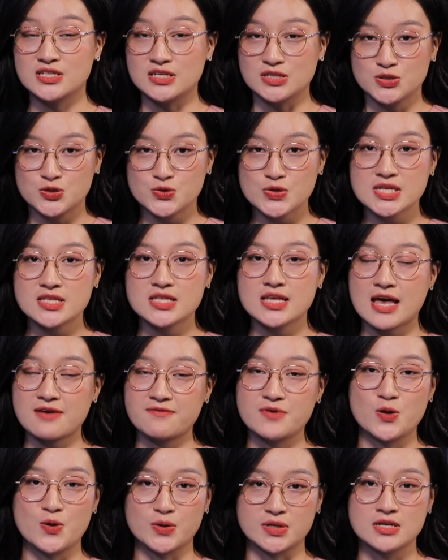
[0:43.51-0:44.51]
những chuyên
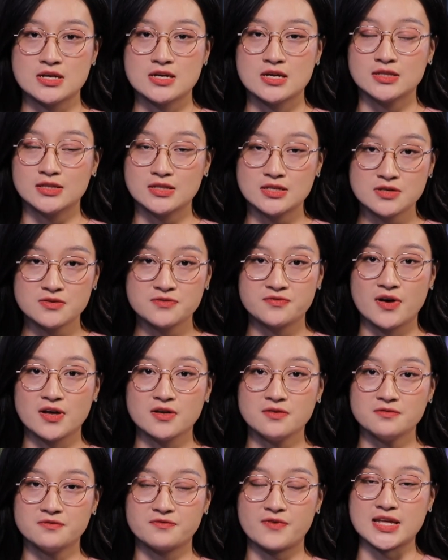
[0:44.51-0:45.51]
gia về luật tư
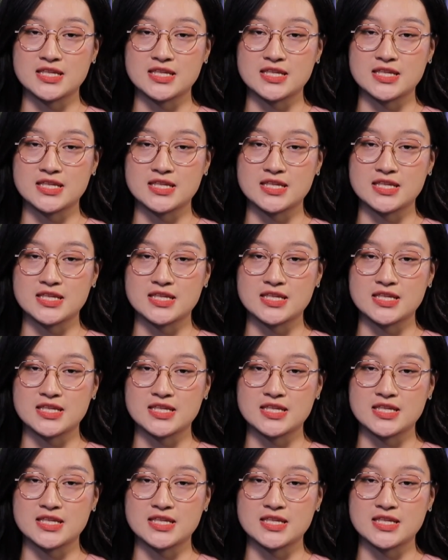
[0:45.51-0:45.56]
vấn